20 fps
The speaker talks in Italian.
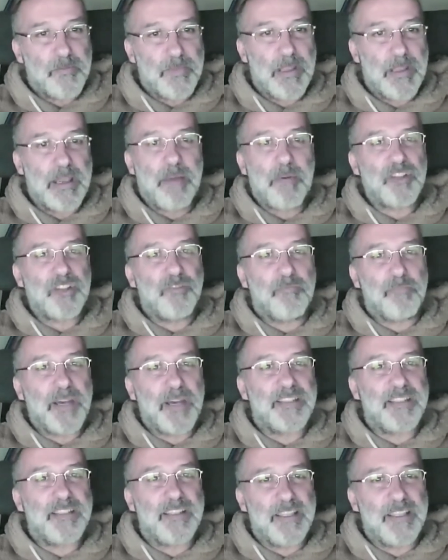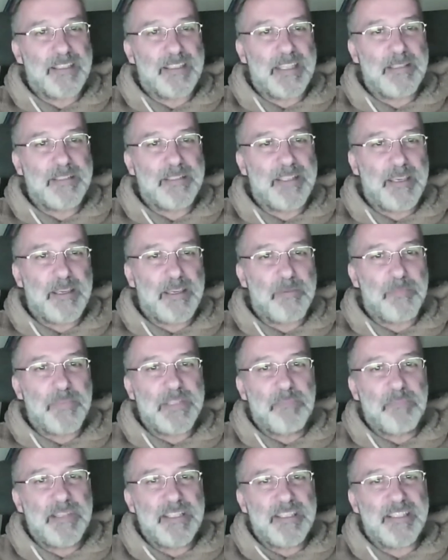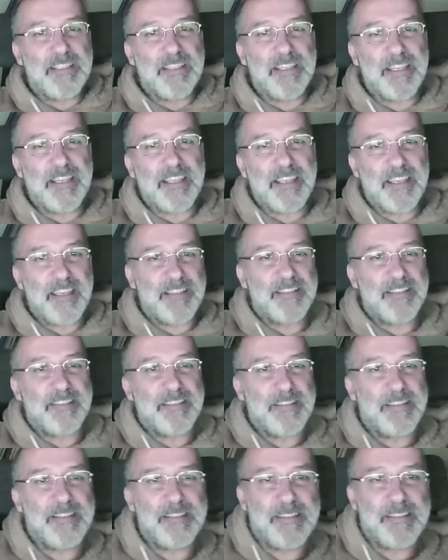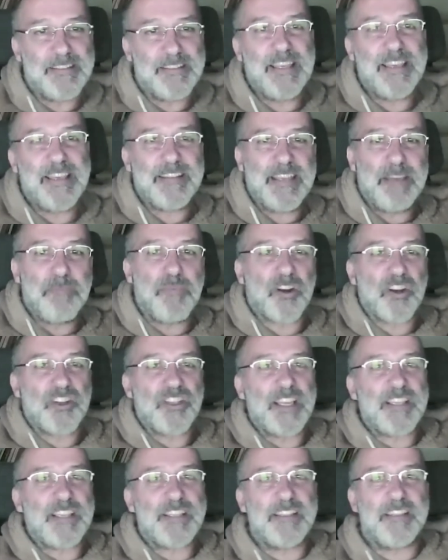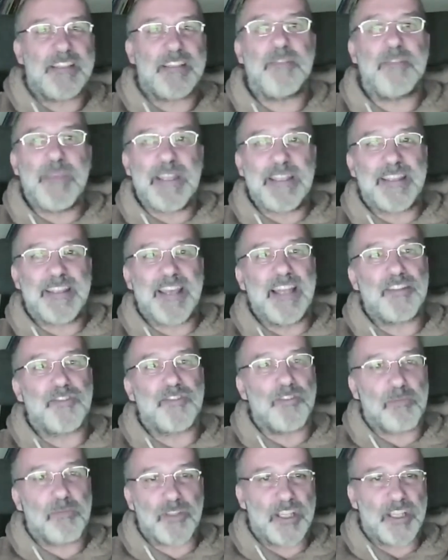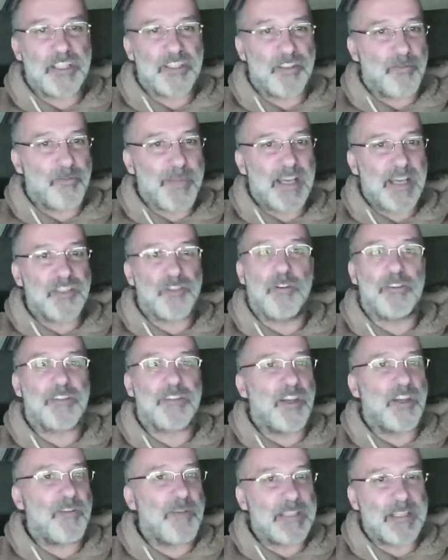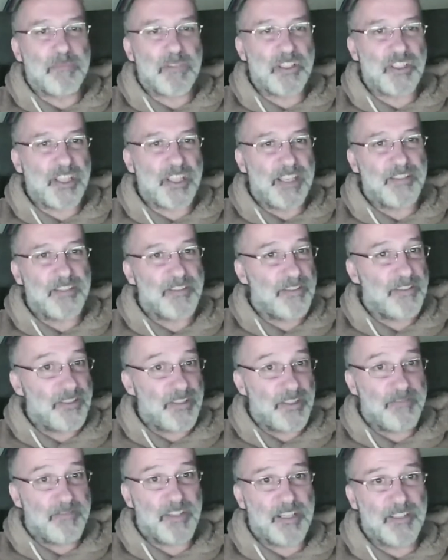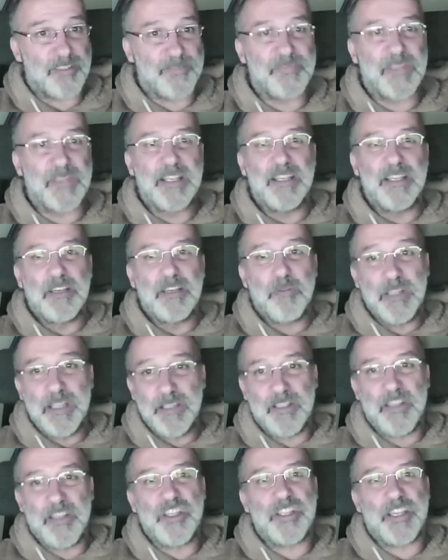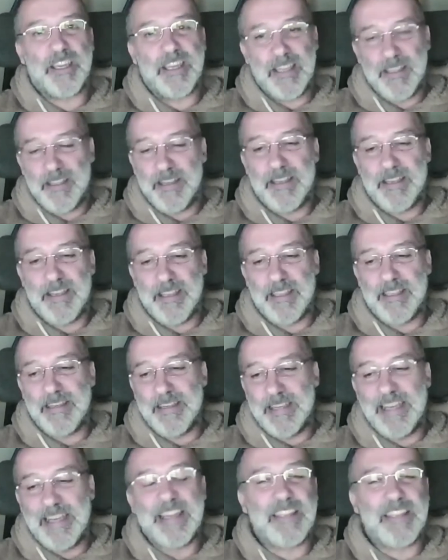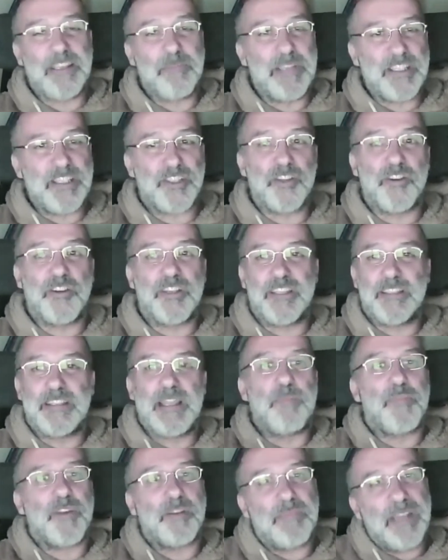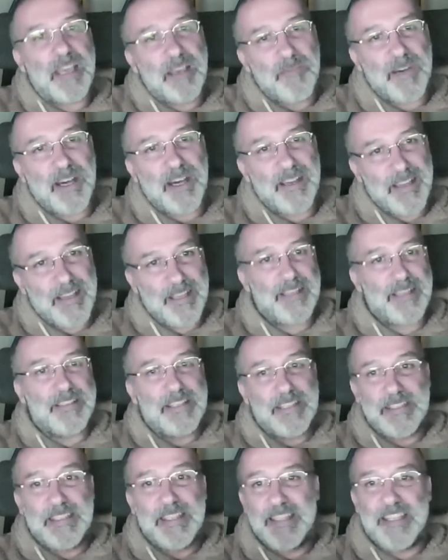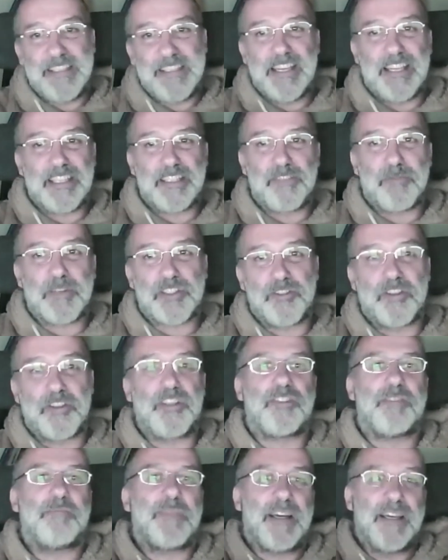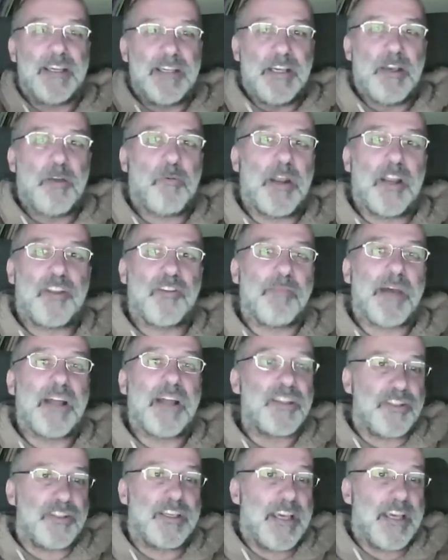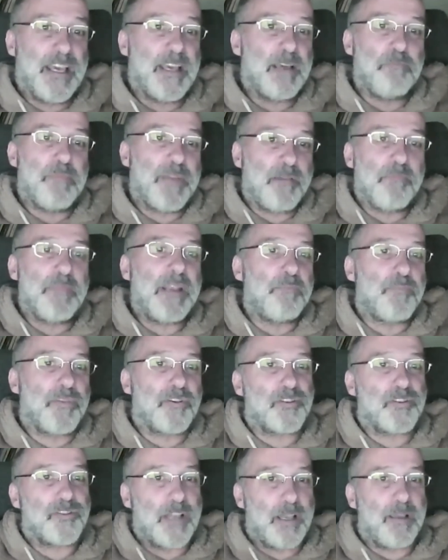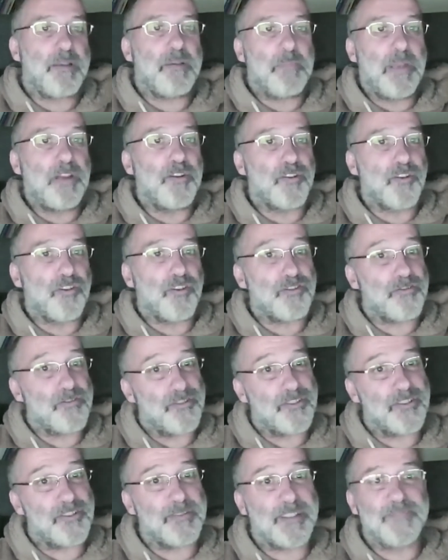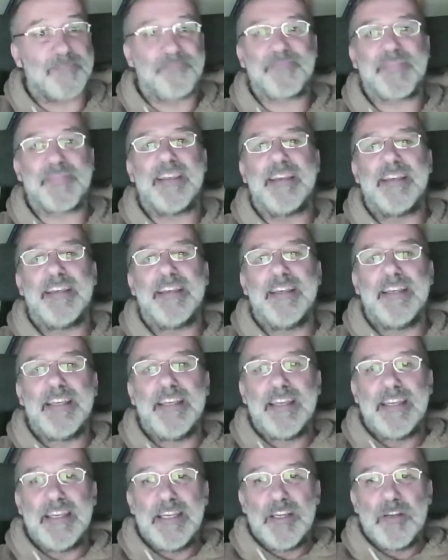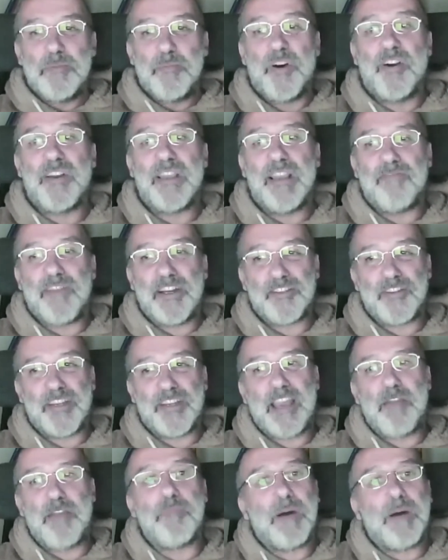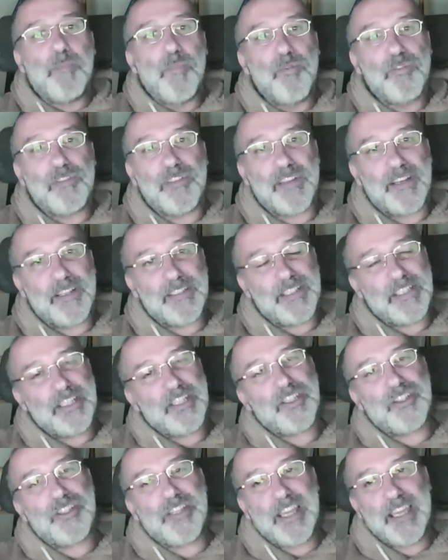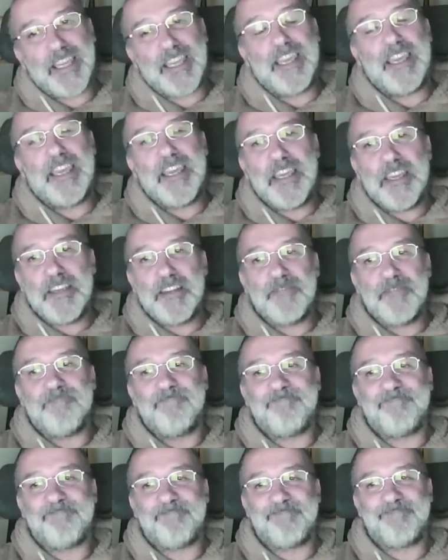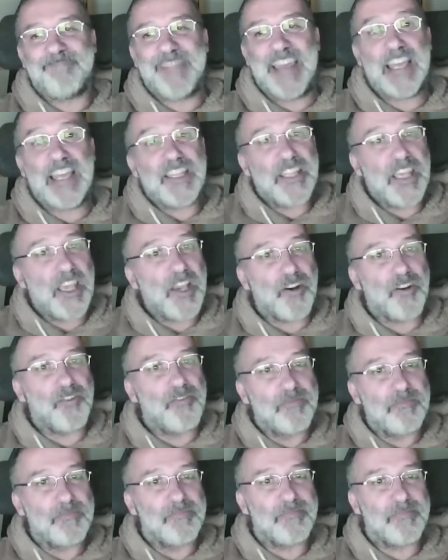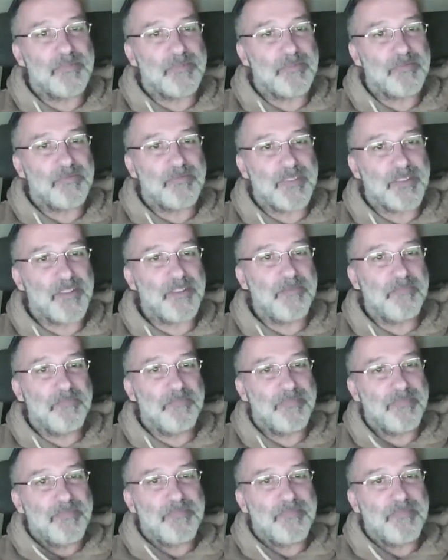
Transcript: La maggior parte dei, dei, dei pensieri, dei, dei, processi mentali sono processi automatici, oltre il 90% nel cervello. Quindi ti dice che le, le dimensioni del problema, eh, de, de, della situazione, insomma, quella automatici è, è, un bel pro, è bello grosso, insomma. Poi il fatto che è un mammut ti dice che è antico, no?